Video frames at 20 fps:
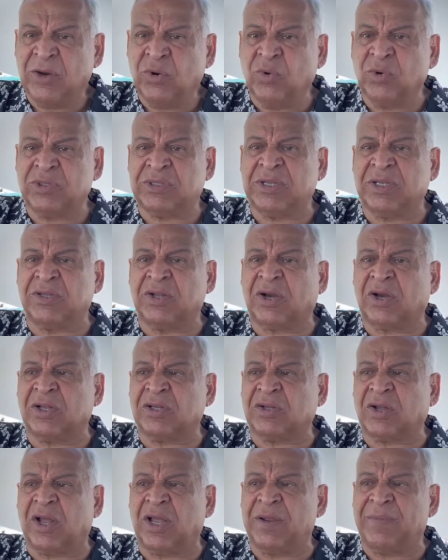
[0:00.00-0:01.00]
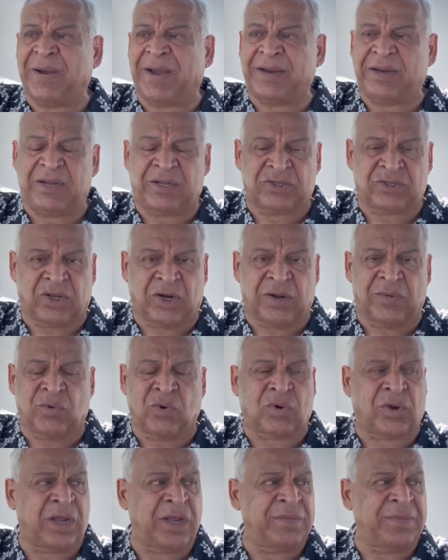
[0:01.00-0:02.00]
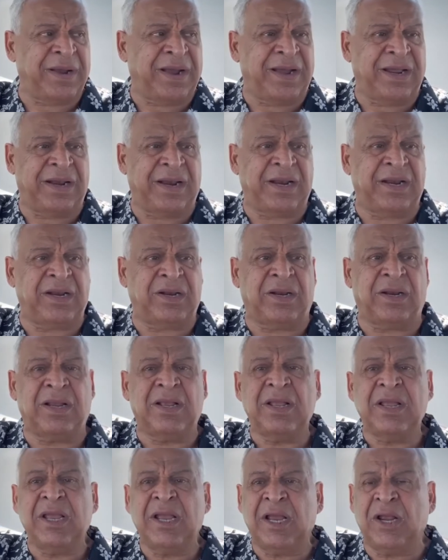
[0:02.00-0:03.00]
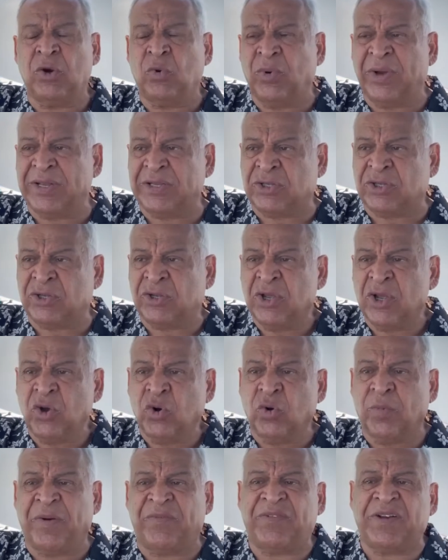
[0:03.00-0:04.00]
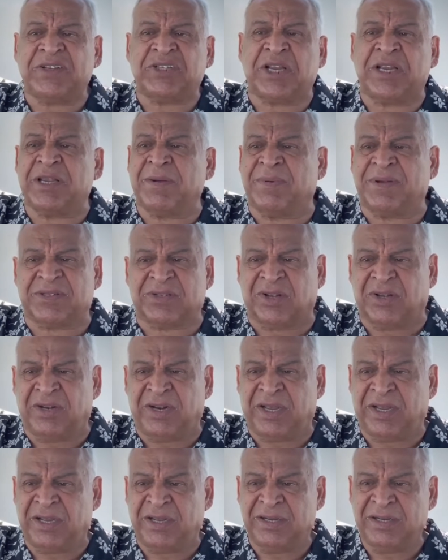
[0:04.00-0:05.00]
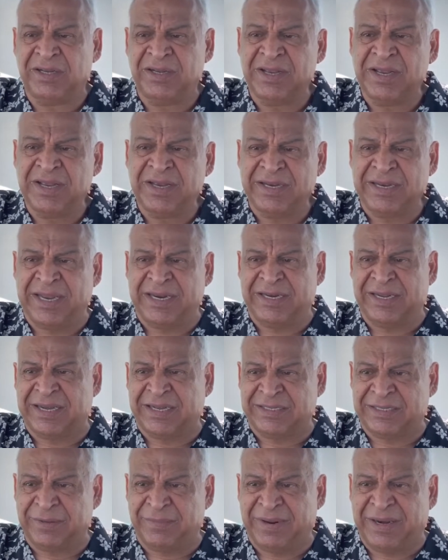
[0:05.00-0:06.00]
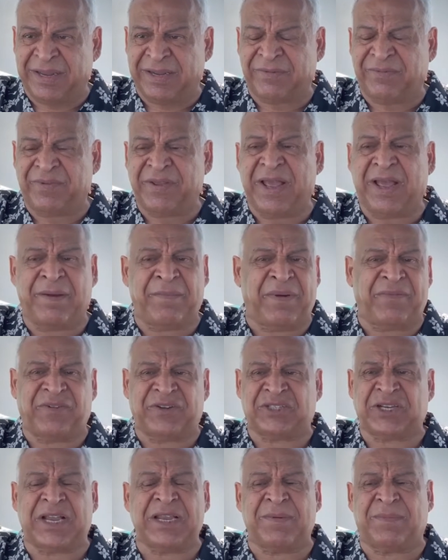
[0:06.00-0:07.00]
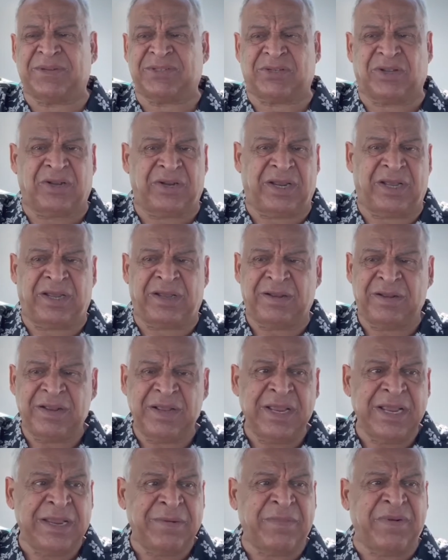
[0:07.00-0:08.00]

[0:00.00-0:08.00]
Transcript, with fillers: وصداقات قائمه على الاحترام وقائمه على الود وما فيهاش اي مصالح أيوة. يعني خدت بالك فيها آه. ما فيهاش اي مصالح أيوة.